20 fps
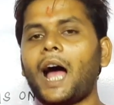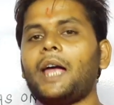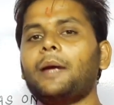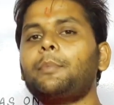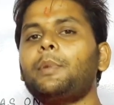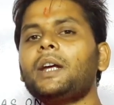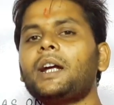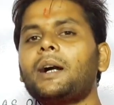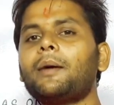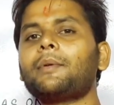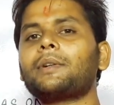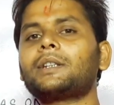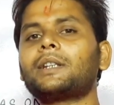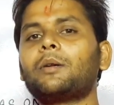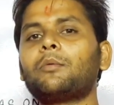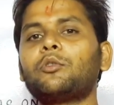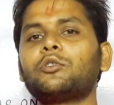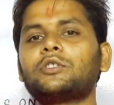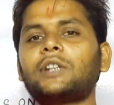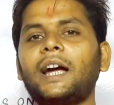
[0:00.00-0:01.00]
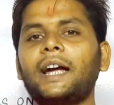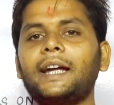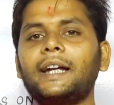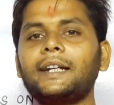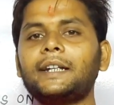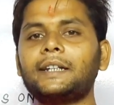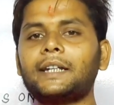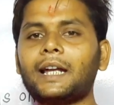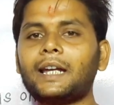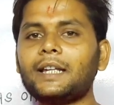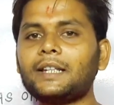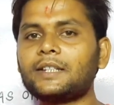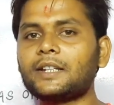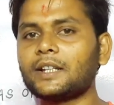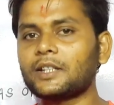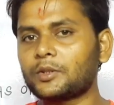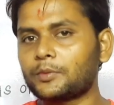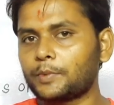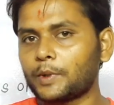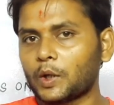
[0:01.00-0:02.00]
आईबी का मतलब होता है
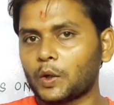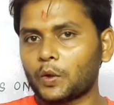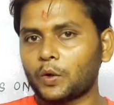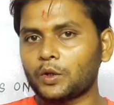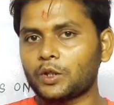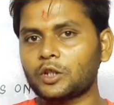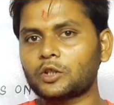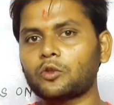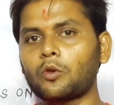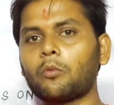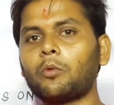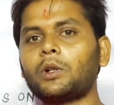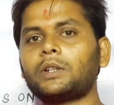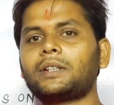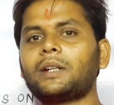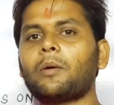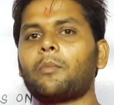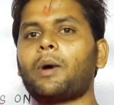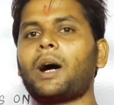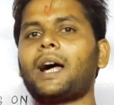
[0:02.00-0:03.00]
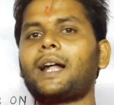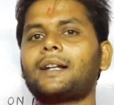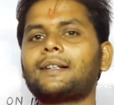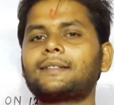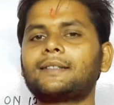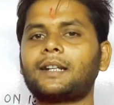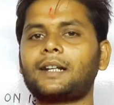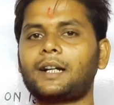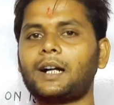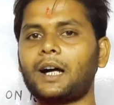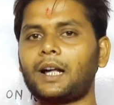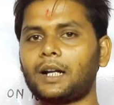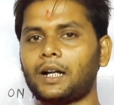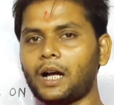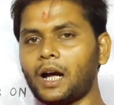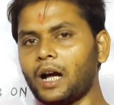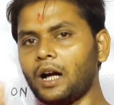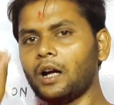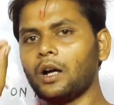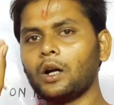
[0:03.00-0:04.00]
इंटेलिजेंस ब्यूरो जिसको बोलते हैं भारत सरकार
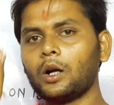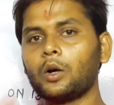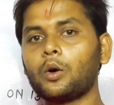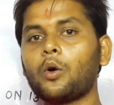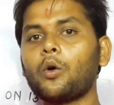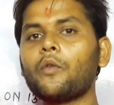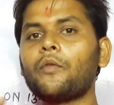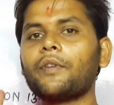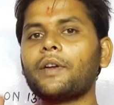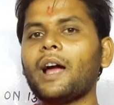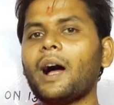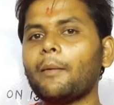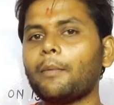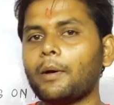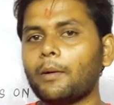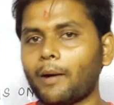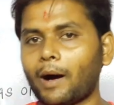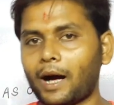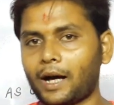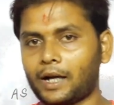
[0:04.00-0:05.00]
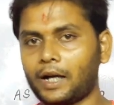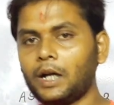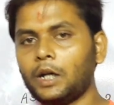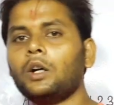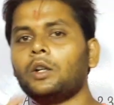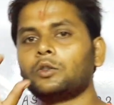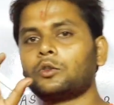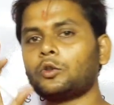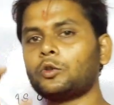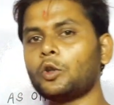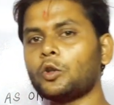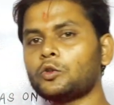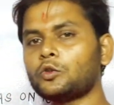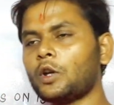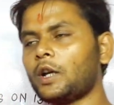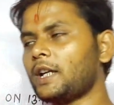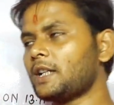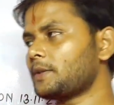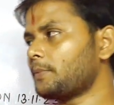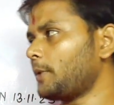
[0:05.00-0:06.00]
का खुफिया विभाग तो
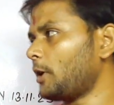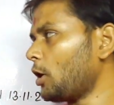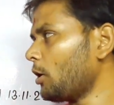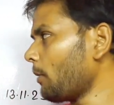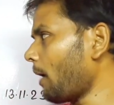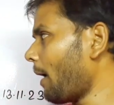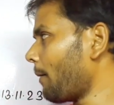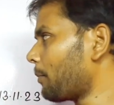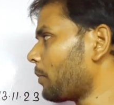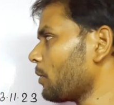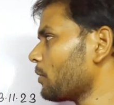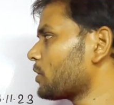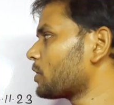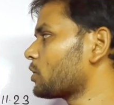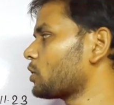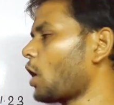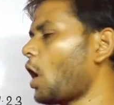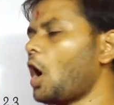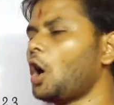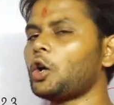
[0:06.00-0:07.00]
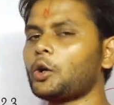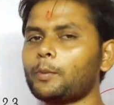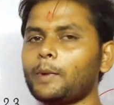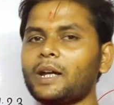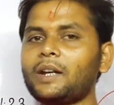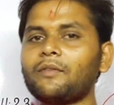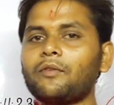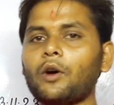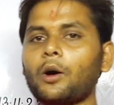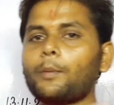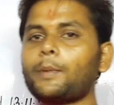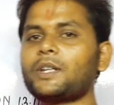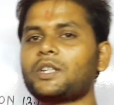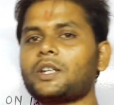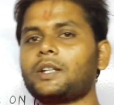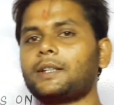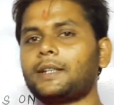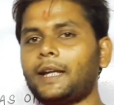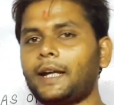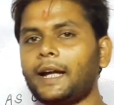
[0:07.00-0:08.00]
दोस्तों इस वीडियो में आपको शॉर्ट में
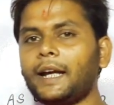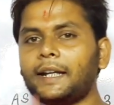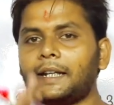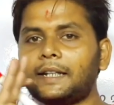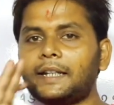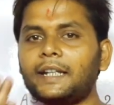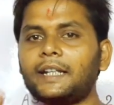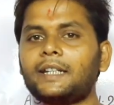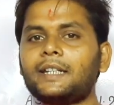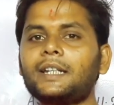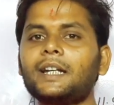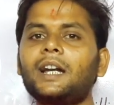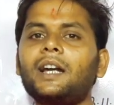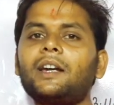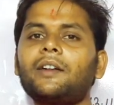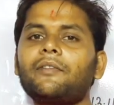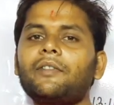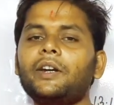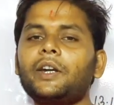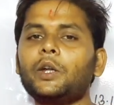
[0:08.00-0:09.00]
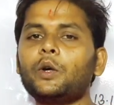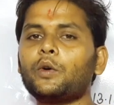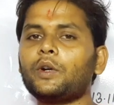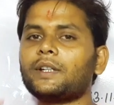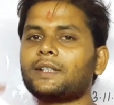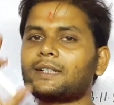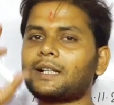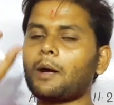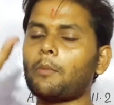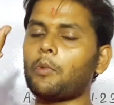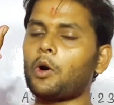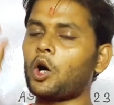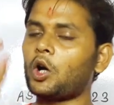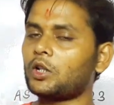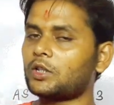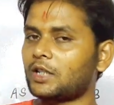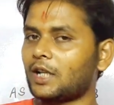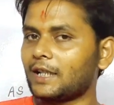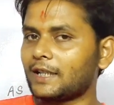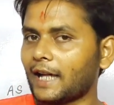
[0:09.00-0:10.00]
इंफॉर्मेशन देंगे डिटेल्ड वीडियो इसका
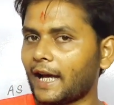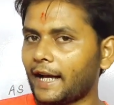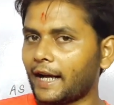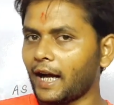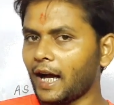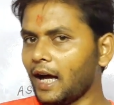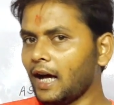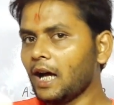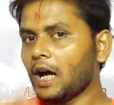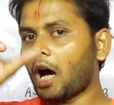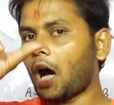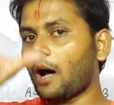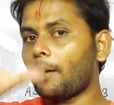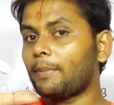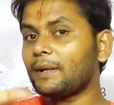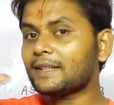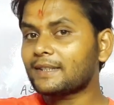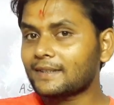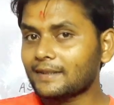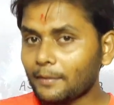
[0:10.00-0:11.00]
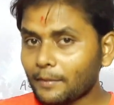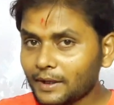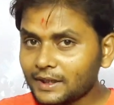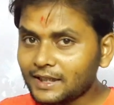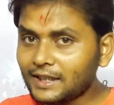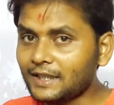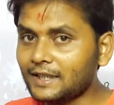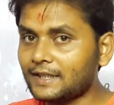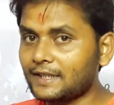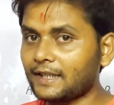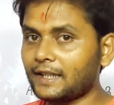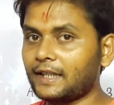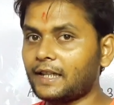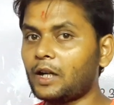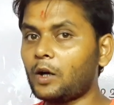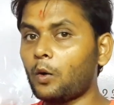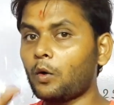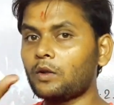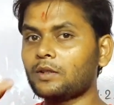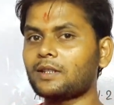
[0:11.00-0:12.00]
बहुत जल्द आएगा अभी समझ लीजिए
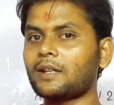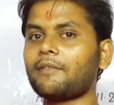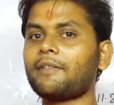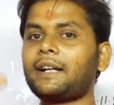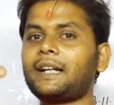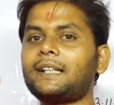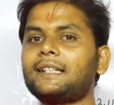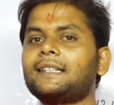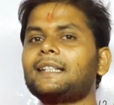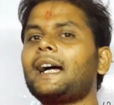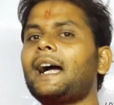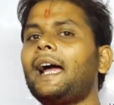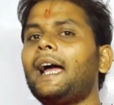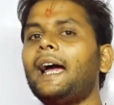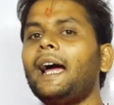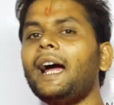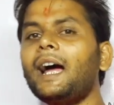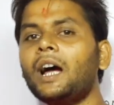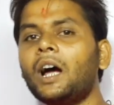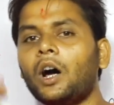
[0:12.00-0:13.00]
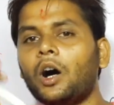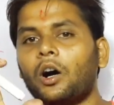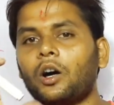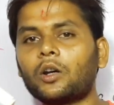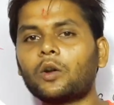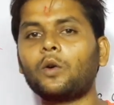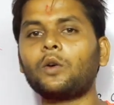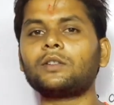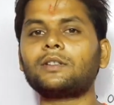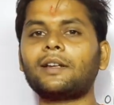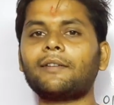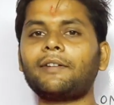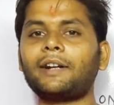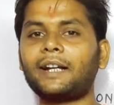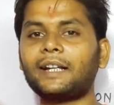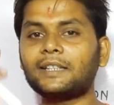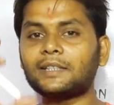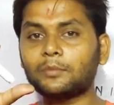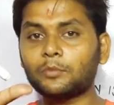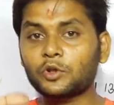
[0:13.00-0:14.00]
कि कौन सा वैकेंसी आया है और कौन सा
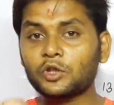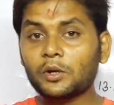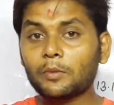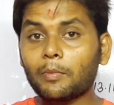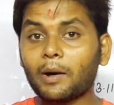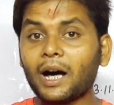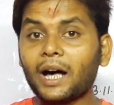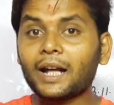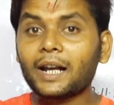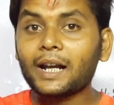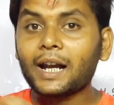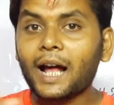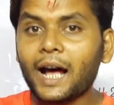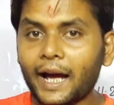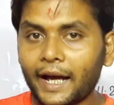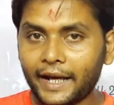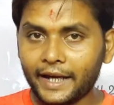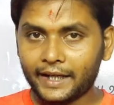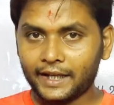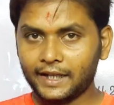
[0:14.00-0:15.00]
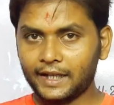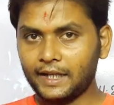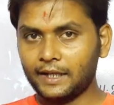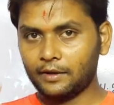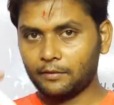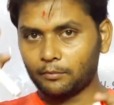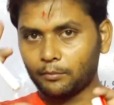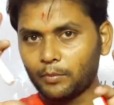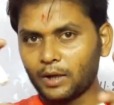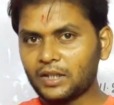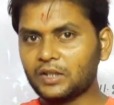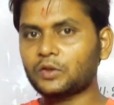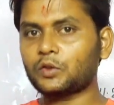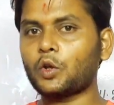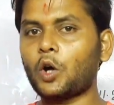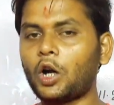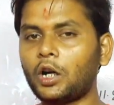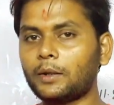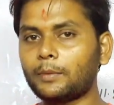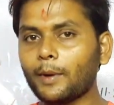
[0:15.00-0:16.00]
वैकेंसी मुझे भरना है बस
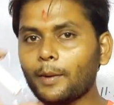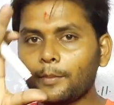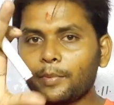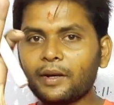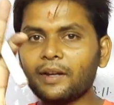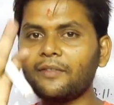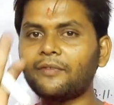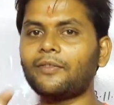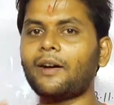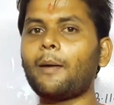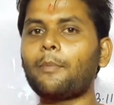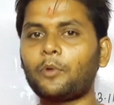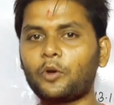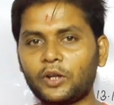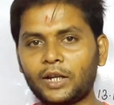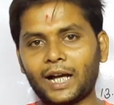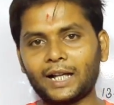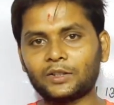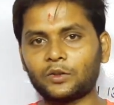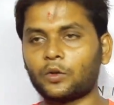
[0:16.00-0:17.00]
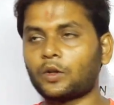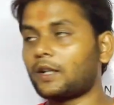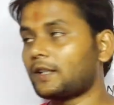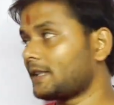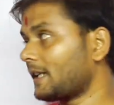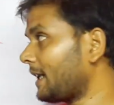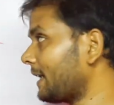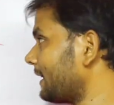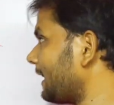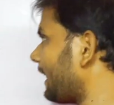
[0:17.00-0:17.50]
शॉर्ट में ब्रीफ आपको याद होना चाहिए